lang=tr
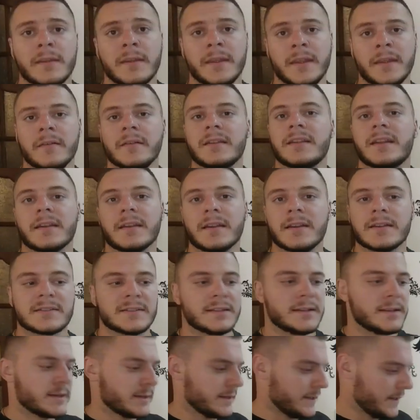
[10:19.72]
Evet
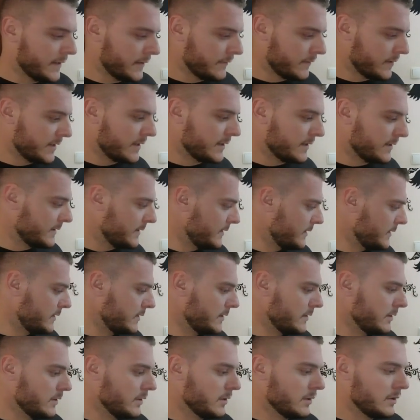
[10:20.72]
arkadaşlar eve geldik.
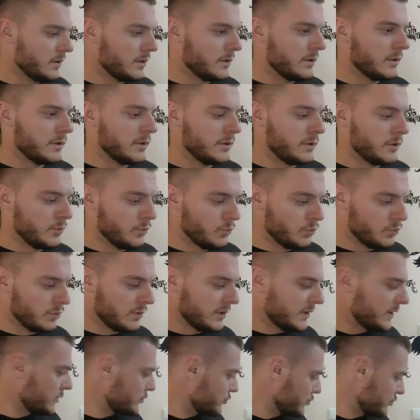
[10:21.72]
E,
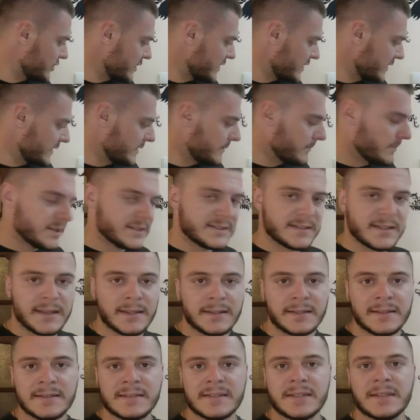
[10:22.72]
ürünleri şu şekilde
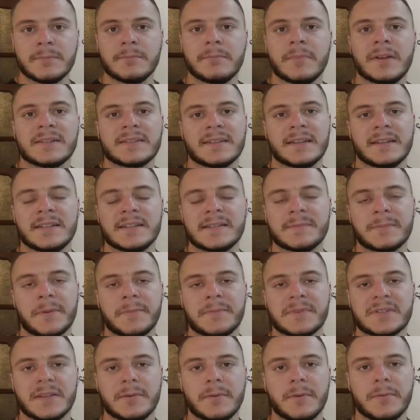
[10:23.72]
masaya dizdim. Masaya
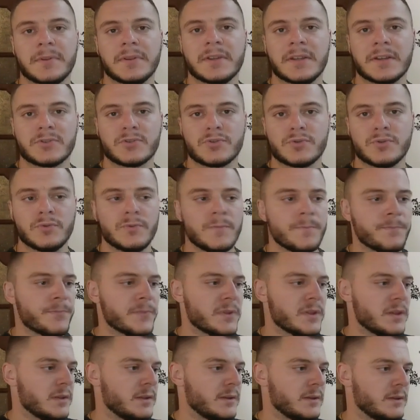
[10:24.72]
dizmemin sebebi de şu.
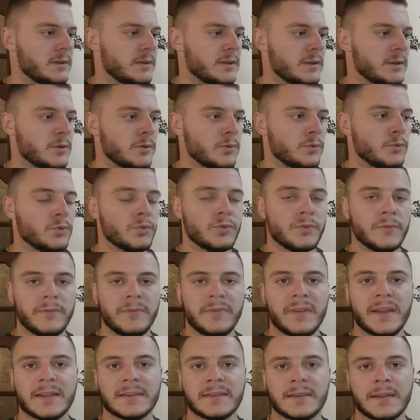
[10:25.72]
E, ürün
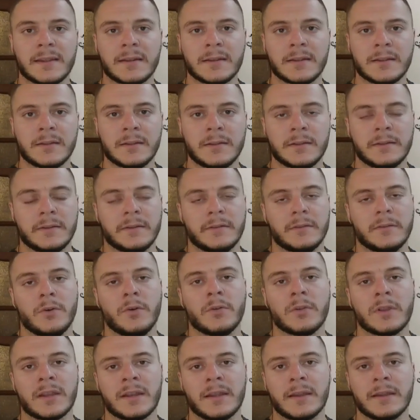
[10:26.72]
fiyatları
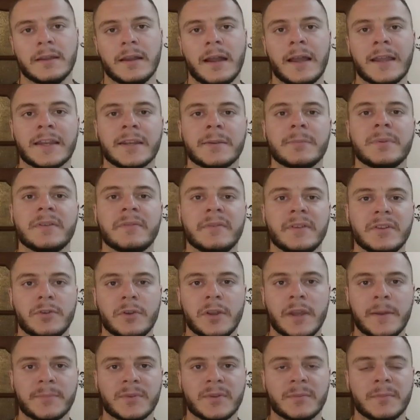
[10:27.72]
olarak ayrı bir video
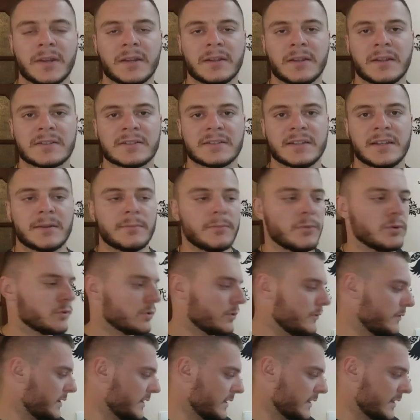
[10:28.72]
yaptım arkadaşlar.
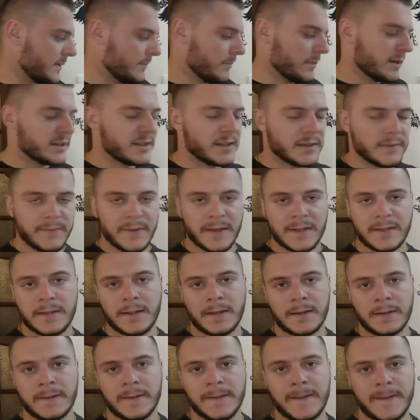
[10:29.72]
Moldova'daki market
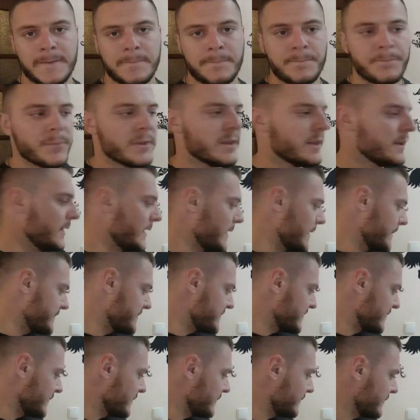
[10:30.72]
fiyatları diye.
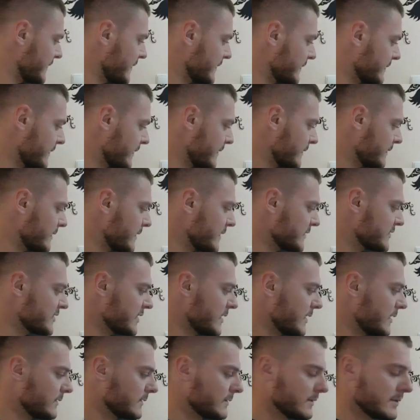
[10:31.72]
Hepsini tek tek
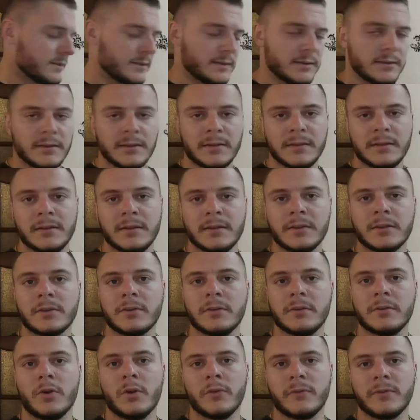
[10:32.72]
kaça aldık.
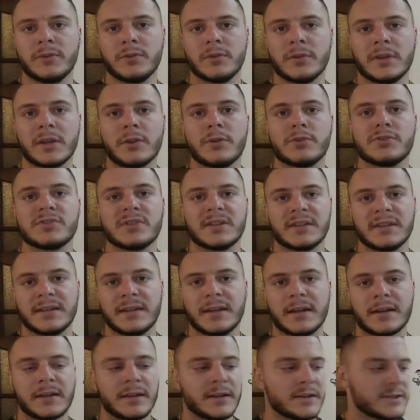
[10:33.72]
E, o videoda gösterdik
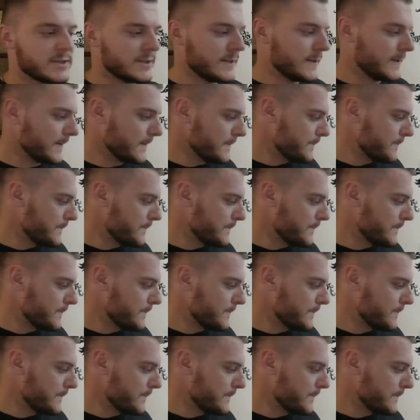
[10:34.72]
arkadaşlar.